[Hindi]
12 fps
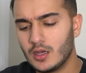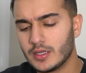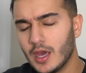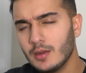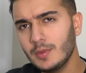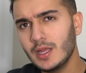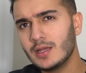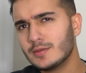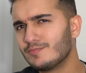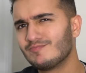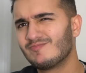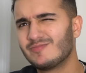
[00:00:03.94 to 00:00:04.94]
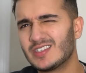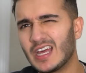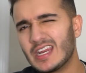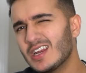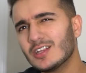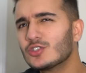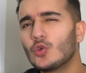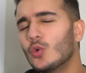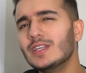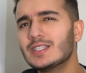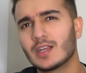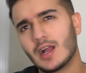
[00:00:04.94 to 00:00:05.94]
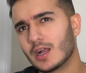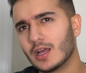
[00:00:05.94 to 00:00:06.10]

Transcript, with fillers: यार मैं सारी रात सो नहीं सका